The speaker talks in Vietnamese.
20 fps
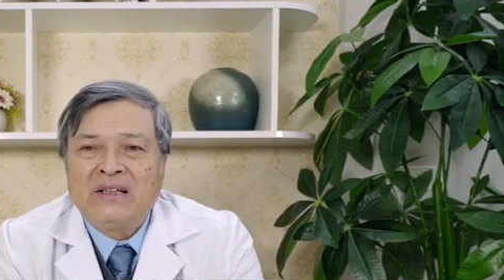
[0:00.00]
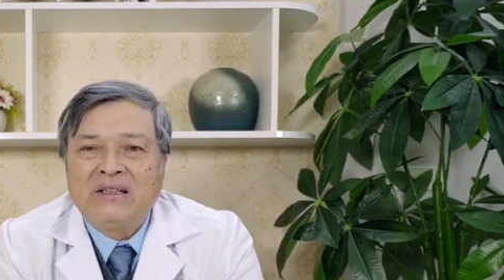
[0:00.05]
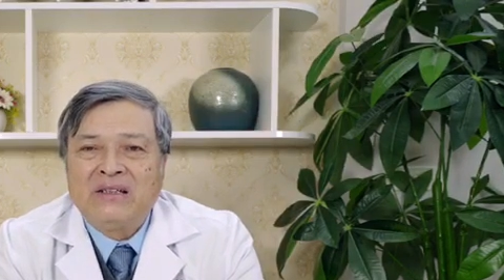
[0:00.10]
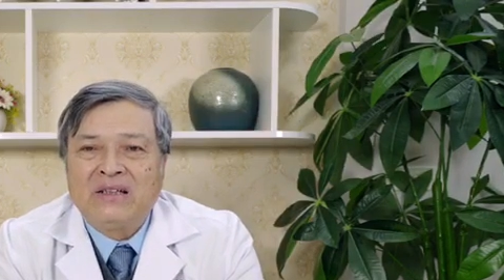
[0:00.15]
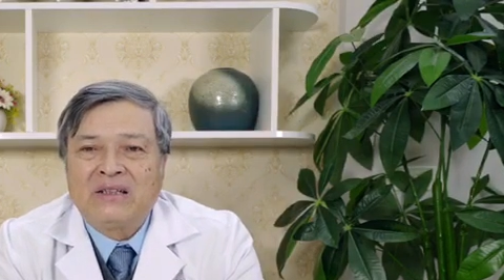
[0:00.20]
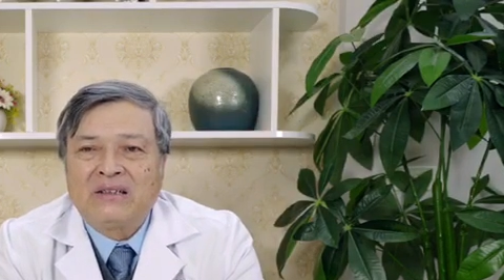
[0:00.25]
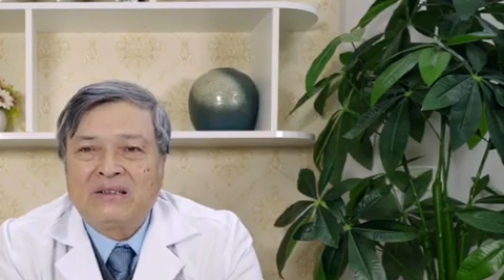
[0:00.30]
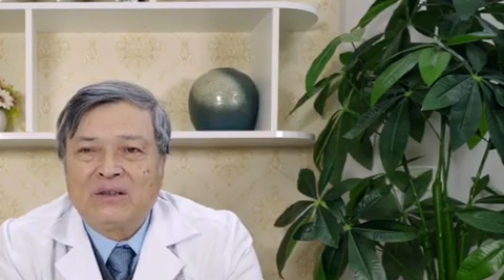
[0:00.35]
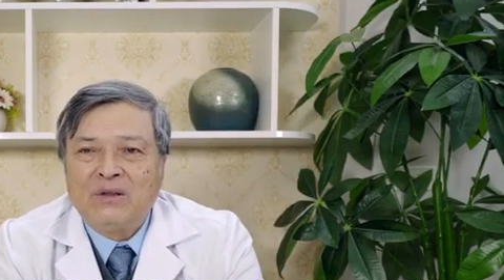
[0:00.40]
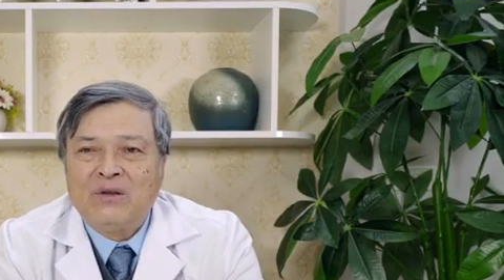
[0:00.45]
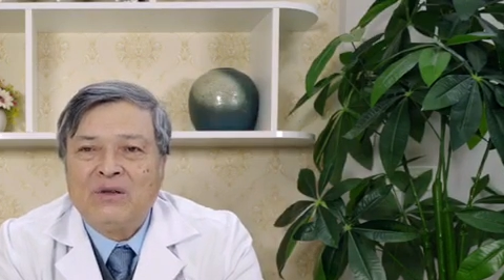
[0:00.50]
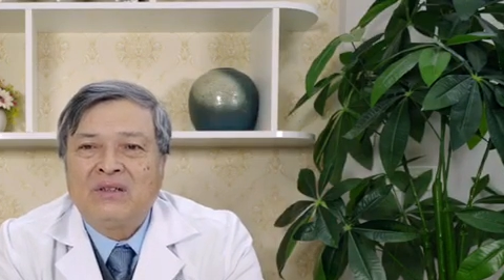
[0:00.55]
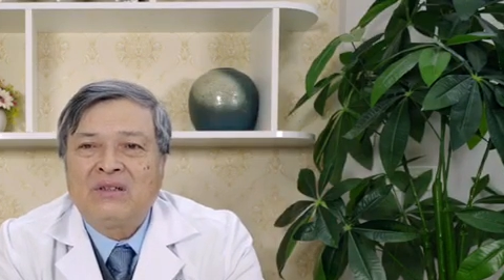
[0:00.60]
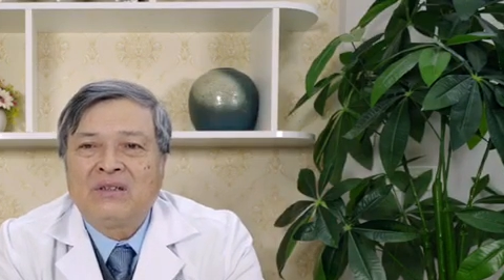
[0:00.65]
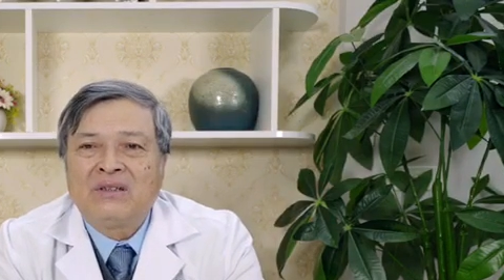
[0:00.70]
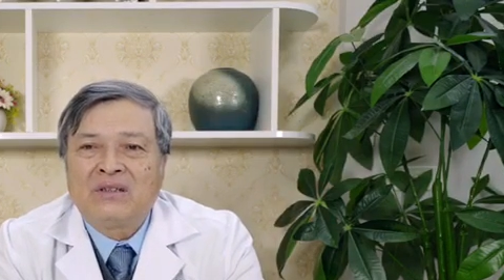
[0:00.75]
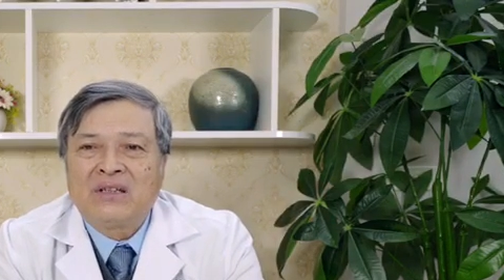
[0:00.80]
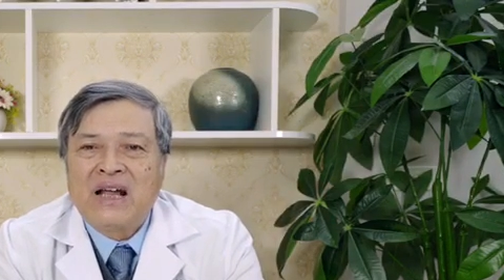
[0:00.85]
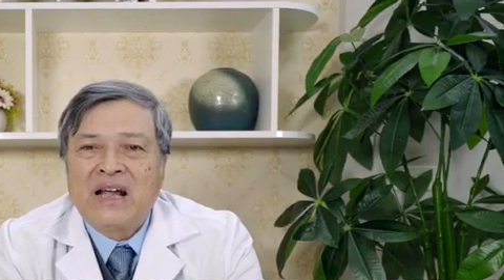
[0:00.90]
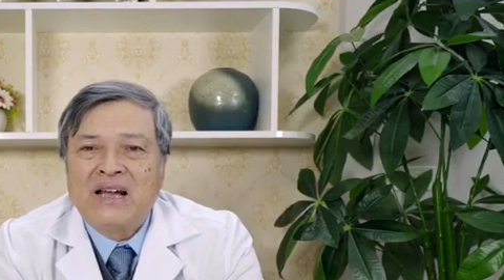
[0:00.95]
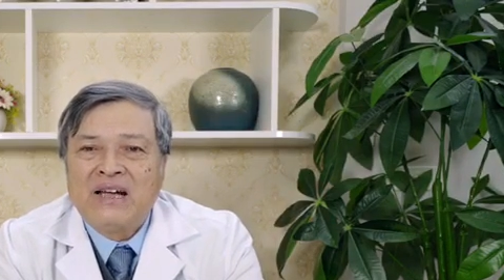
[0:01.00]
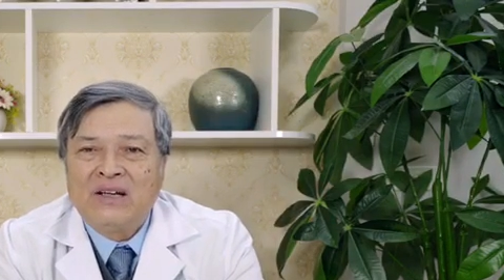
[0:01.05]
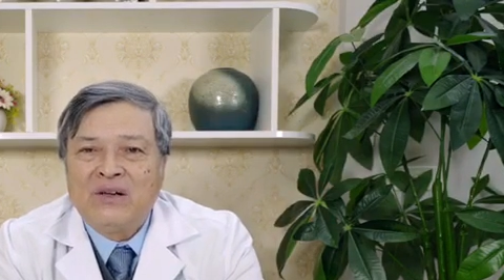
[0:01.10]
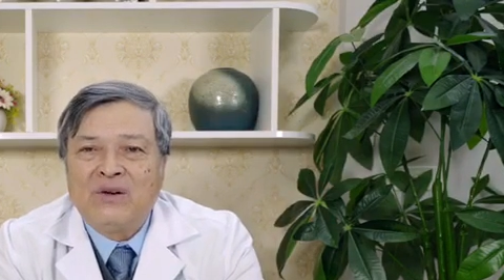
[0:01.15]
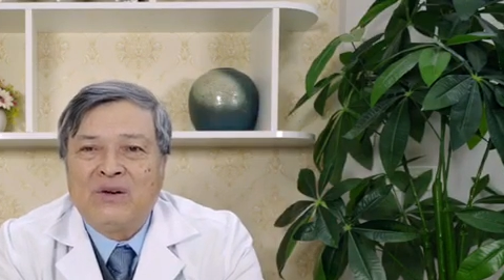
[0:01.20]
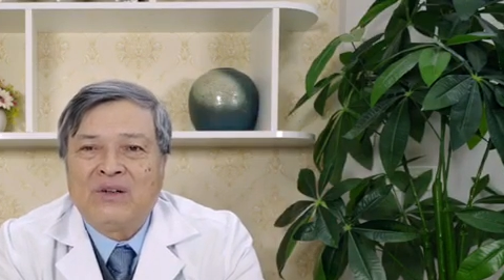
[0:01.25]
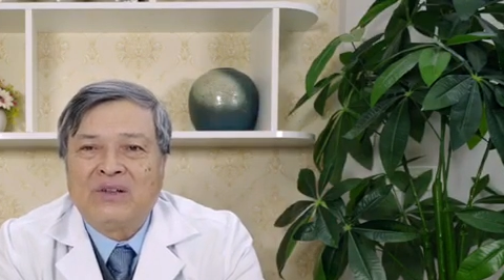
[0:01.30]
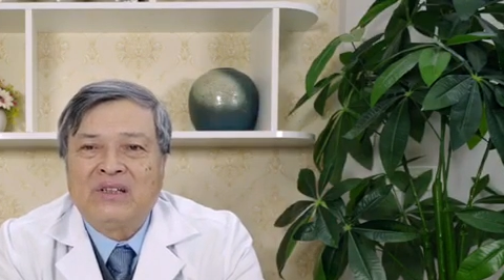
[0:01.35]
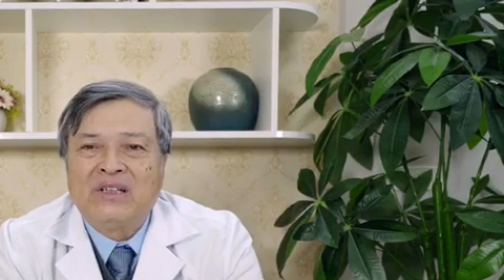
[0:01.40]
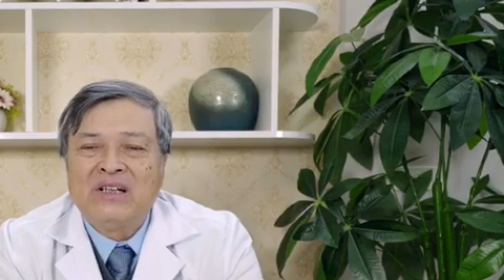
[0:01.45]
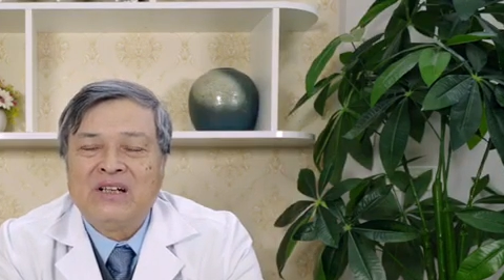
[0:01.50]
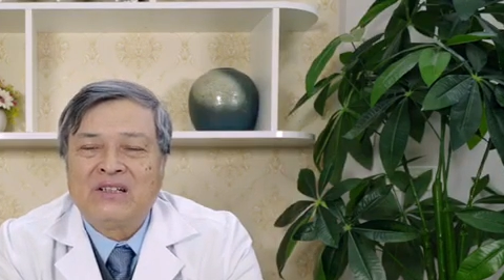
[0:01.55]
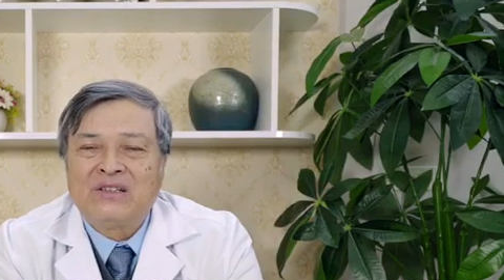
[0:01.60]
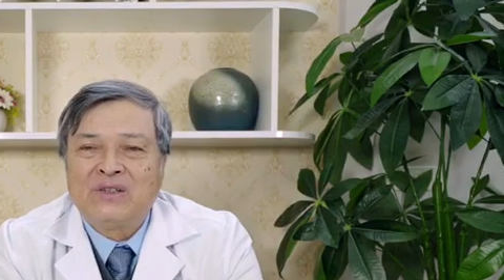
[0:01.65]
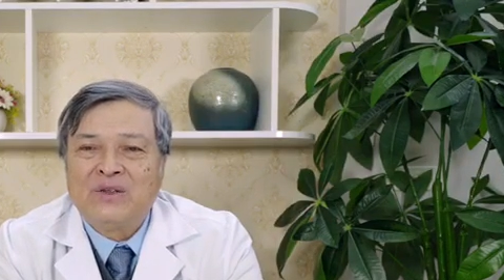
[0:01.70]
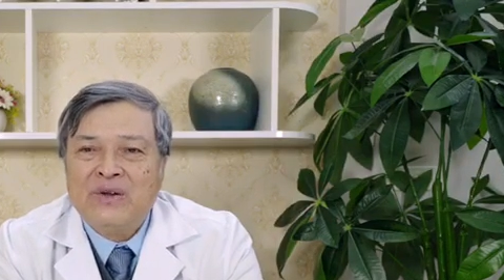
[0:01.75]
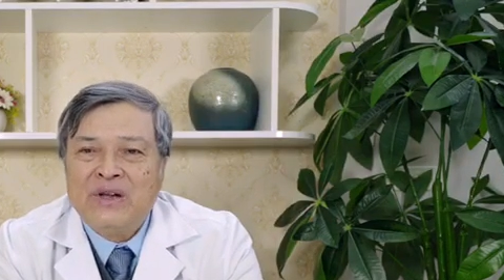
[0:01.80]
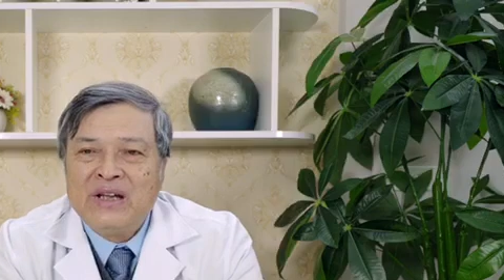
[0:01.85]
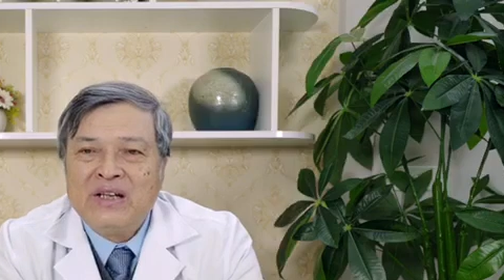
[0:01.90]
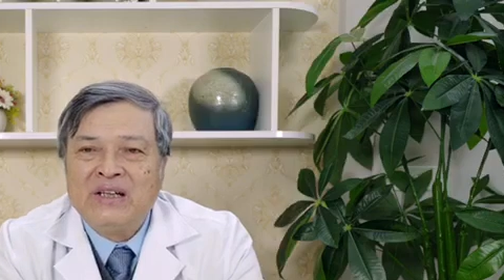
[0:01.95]
được tốt thay đổi
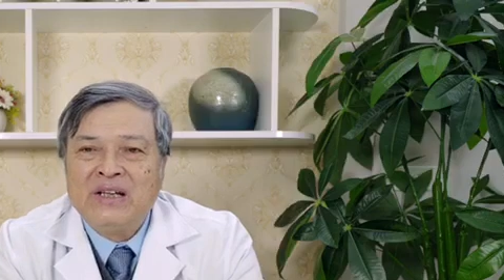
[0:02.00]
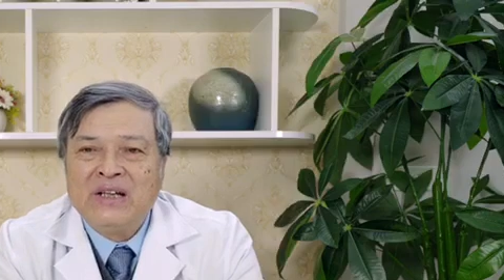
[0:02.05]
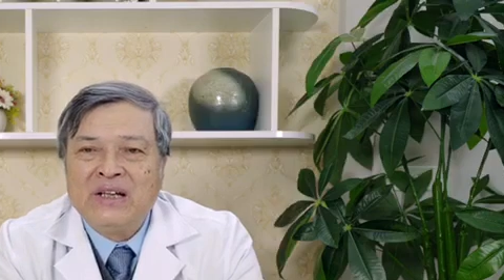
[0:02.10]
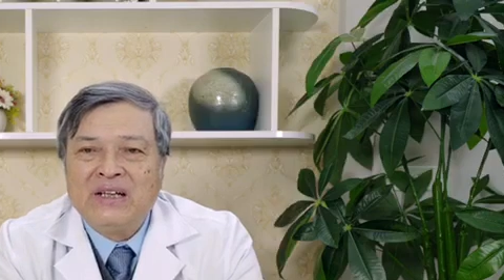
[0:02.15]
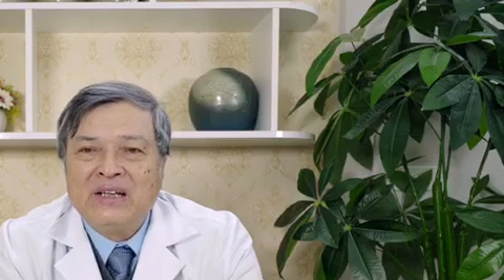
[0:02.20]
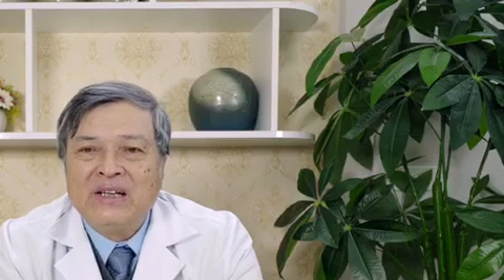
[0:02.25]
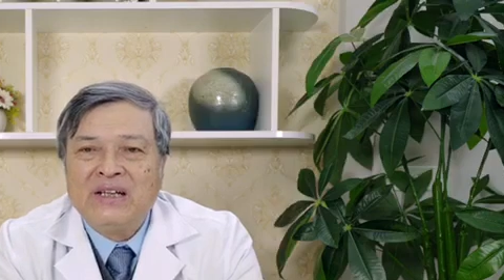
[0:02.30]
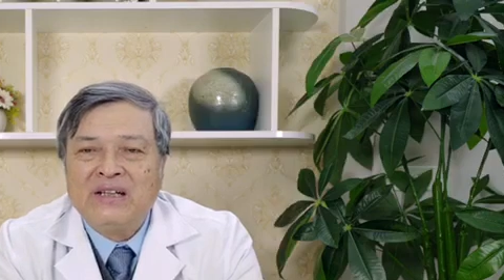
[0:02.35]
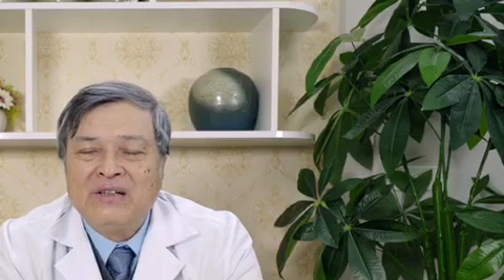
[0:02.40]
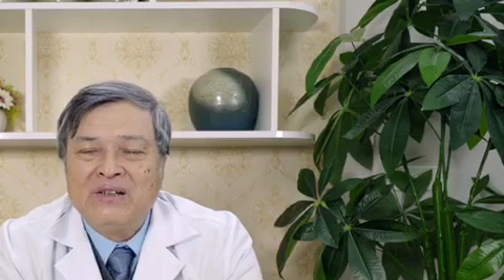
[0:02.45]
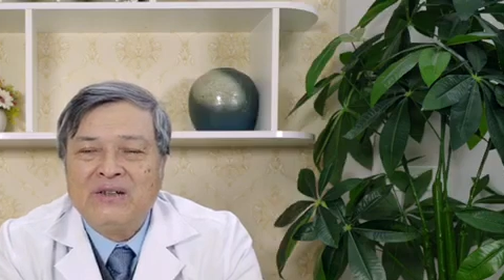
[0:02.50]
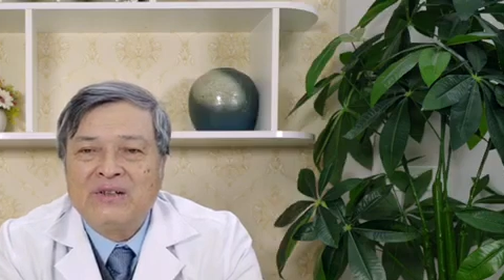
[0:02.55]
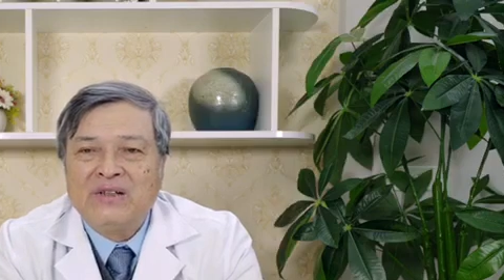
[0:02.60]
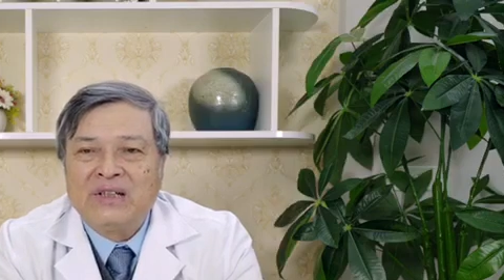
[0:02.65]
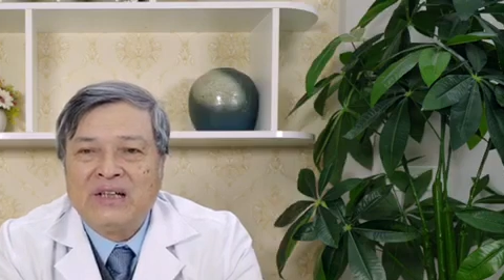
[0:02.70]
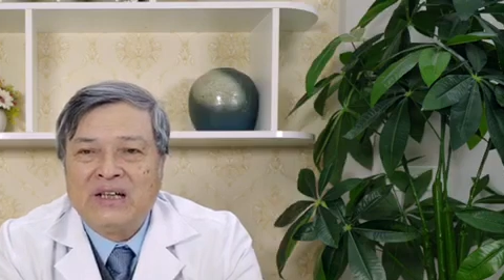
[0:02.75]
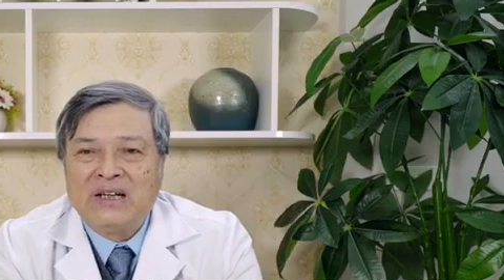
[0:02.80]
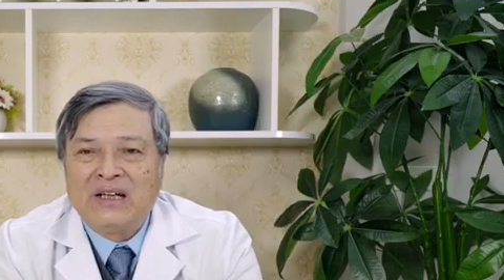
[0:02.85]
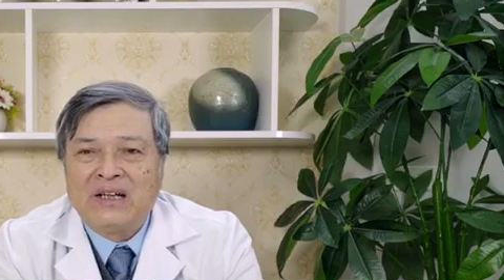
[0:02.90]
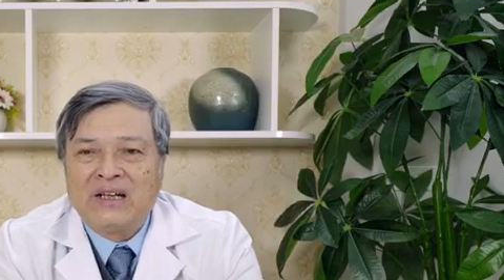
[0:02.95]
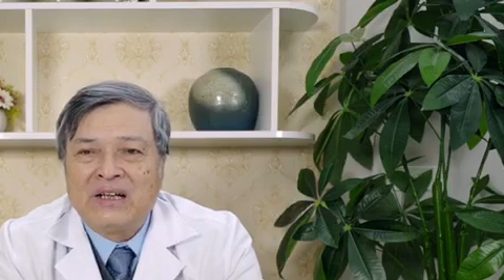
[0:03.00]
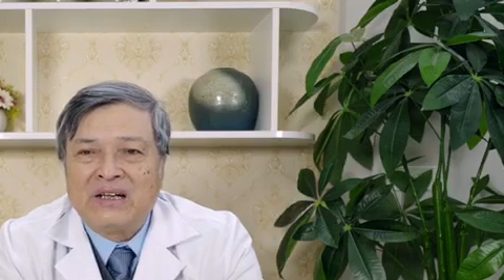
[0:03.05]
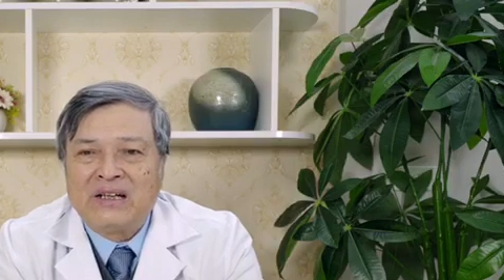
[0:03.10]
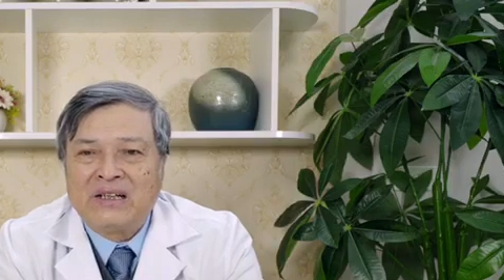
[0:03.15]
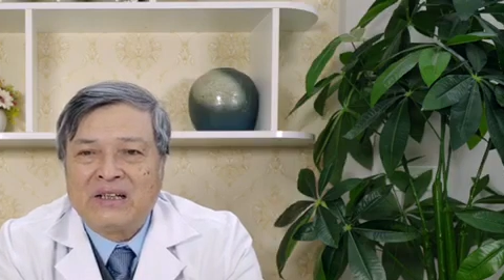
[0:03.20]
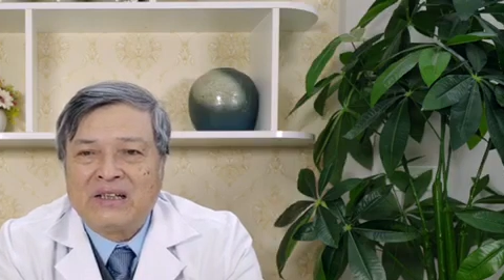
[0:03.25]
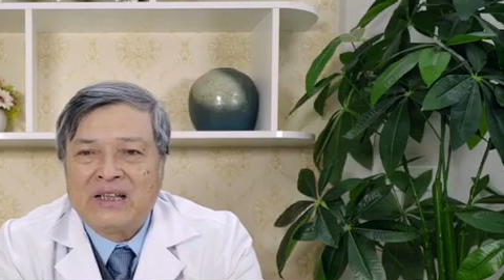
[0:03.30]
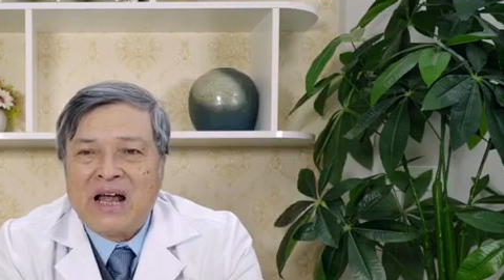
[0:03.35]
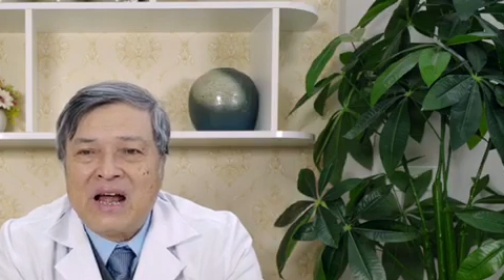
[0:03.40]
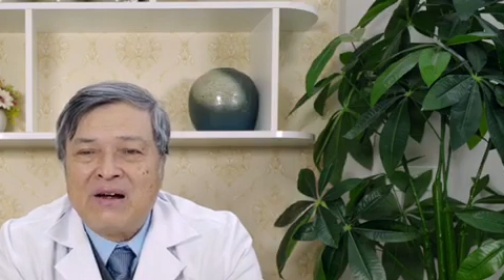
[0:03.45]
thường xuyên thế rồi à,